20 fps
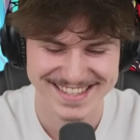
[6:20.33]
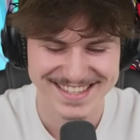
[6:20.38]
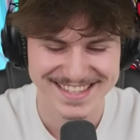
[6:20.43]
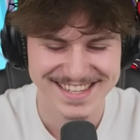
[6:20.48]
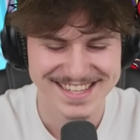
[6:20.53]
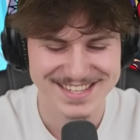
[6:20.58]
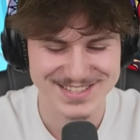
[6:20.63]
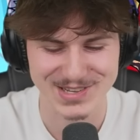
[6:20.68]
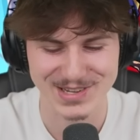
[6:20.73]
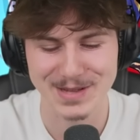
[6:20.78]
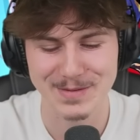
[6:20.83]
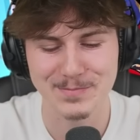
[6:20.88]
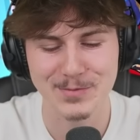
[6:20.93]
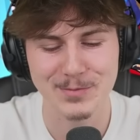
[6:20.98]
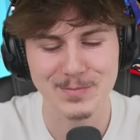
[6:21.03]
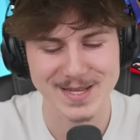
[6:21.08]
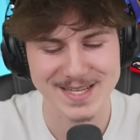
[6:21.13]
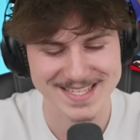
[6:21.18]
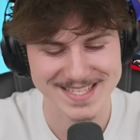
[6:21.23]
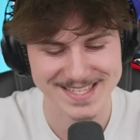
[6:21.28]
Ça aurait
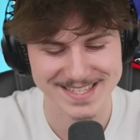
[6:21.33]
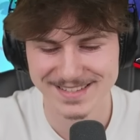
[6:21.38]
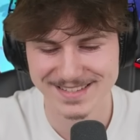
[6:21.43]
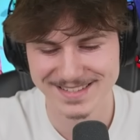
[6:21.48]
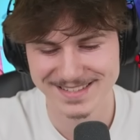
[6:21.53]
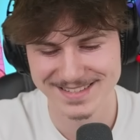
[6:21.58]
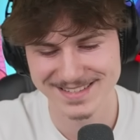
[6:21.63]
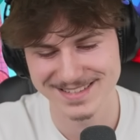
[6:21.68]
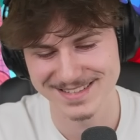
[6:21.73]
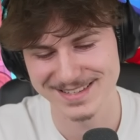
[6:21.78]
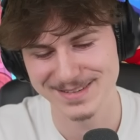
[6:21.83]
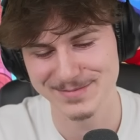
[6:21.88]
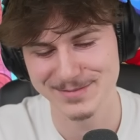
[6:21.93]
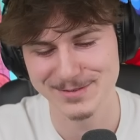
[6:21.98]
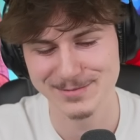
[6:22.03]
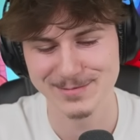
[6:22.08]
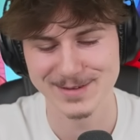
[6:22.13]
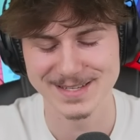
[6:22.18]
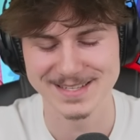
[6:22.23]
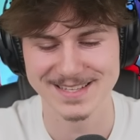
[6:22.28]
pu passer. Ça aurait
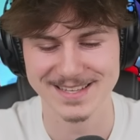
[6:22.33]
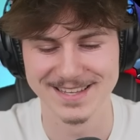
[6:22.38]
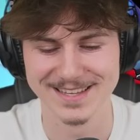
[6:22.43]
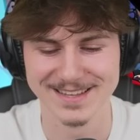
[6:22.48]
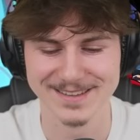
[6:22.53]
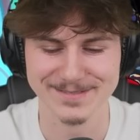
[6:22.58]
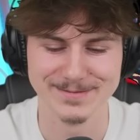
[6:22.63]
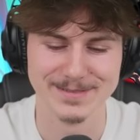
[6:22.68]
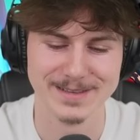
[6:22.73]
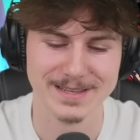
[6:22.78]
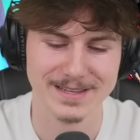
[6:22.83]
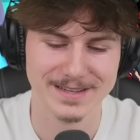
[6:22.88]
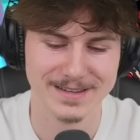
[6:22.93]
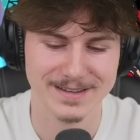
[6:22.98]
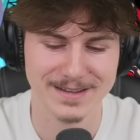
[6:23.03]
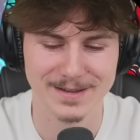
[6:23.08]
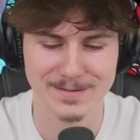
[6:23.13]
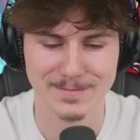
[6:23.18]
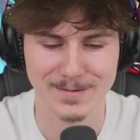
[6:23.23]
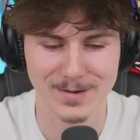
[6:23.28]
pu passer, mais
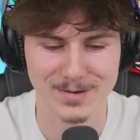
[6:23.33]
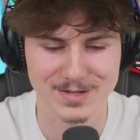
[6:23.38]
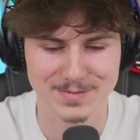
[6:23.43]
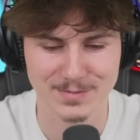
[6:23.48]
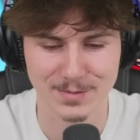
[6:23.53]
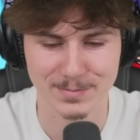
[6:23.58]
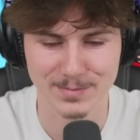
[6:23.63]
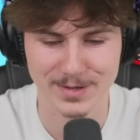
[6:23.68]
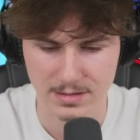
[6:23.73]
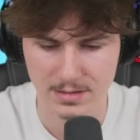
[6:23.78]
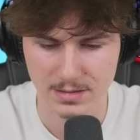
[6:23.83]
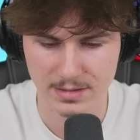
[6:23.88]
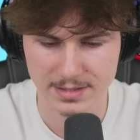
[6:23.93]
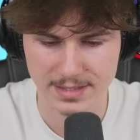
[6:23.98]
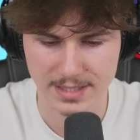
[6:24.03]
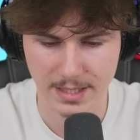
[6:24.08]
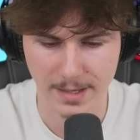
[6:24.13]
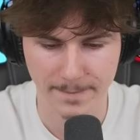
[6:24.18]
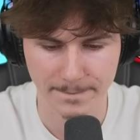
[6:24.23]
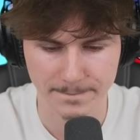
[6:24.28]
euh, malheureusement pas.
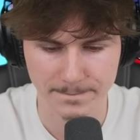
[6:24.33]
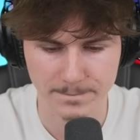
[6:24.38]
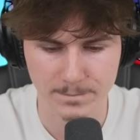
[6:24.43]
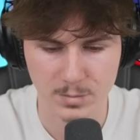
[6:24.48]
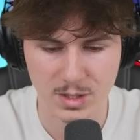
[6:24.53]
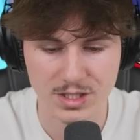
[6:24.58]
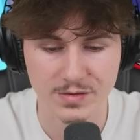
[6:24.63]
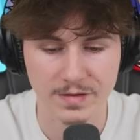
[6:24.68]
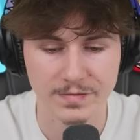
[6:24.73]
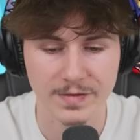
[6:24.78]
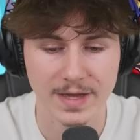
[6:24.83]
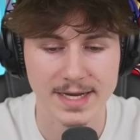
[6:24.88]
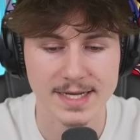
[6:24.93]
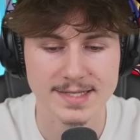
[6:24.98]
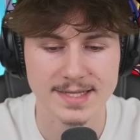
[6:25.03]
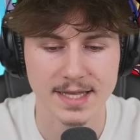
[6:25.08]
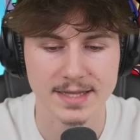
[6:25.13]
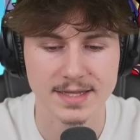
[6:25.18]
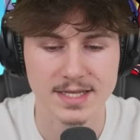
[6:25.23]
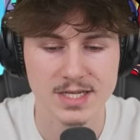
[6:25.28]
Ok. Moi, je vais faire la
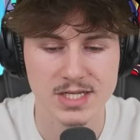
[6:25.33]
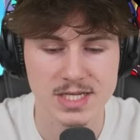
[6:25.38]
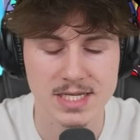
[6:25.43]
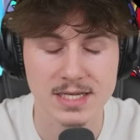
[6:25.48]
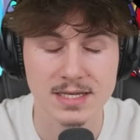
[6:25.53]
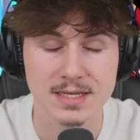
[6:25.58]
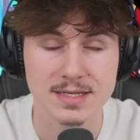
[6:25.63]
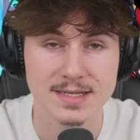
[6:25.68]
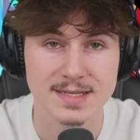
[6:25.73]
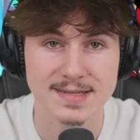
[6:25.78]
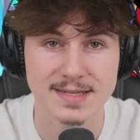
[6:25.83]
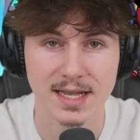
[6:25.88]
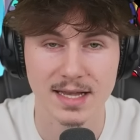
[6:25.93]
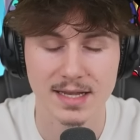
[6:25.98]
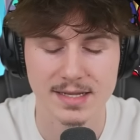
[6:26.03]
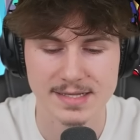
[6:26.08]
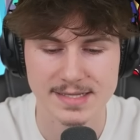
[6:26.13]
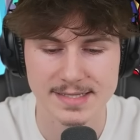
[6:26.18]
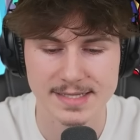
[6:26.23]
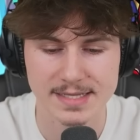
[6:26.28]
stratégie.
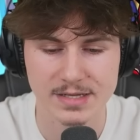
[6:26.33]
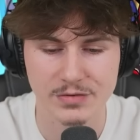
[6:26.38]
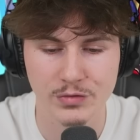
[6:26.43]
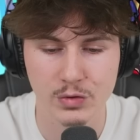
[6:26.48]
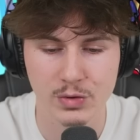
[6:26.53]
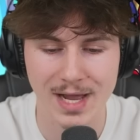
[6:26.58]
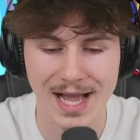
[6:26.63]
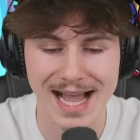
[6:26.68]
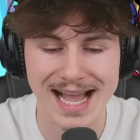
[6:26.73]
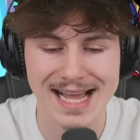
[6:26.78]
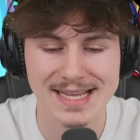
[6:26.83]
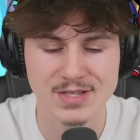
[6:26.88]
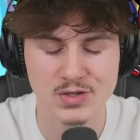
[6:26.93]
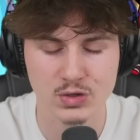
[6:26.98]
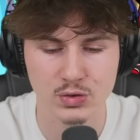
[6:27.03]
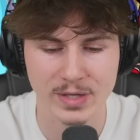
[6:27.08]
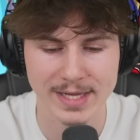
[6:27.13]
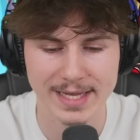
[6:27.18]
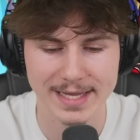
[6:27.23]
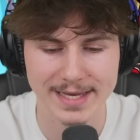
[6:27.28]
Ça, c'est goal
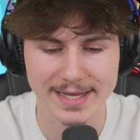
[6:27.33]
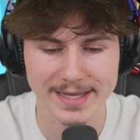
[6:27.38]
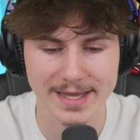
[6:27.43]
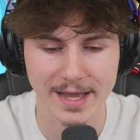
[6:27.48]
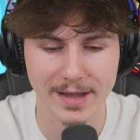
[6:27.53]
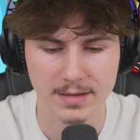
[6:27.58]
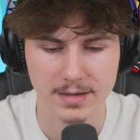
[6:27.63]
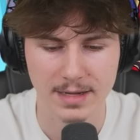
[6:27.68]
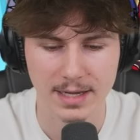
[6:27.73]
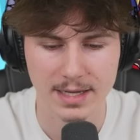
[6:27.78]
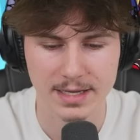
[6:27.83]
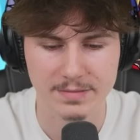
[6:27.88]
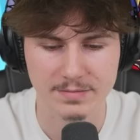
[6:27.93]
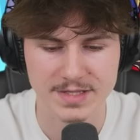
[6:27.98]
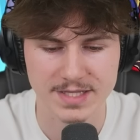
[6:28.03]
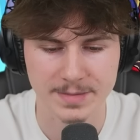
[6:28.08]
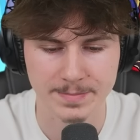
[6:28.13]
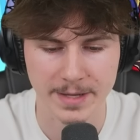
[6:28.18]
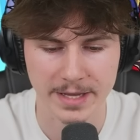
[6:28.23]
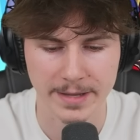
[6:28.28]
assuré, les gars. Allez,
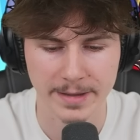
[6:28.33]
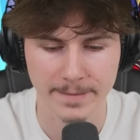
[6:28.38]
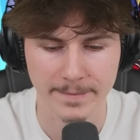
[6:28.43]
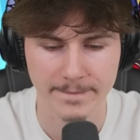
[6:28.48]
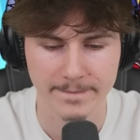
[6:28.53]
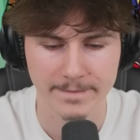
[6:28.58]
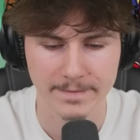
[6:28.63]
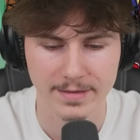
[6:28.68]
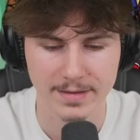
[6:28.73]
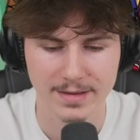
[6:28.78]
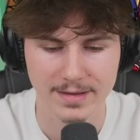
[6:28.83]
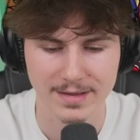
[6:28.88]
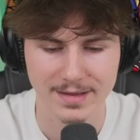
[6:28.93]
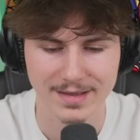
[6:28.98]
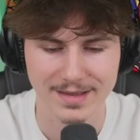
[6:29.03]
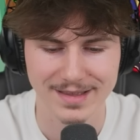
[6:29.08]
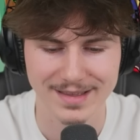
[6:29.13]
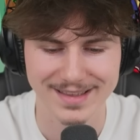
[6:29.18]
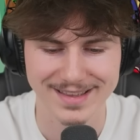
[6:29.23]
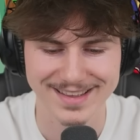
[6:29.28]
vous êtes prêts Oula,
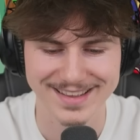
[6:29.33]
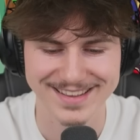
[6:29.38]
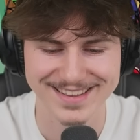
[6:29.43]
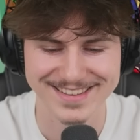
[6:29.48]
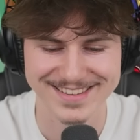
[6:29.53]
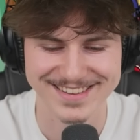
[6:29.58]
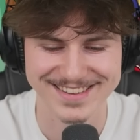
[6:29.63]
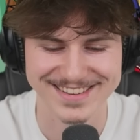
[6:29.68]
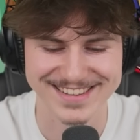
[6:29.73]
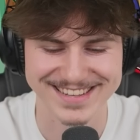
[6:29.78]
c'est dur hein. Ok.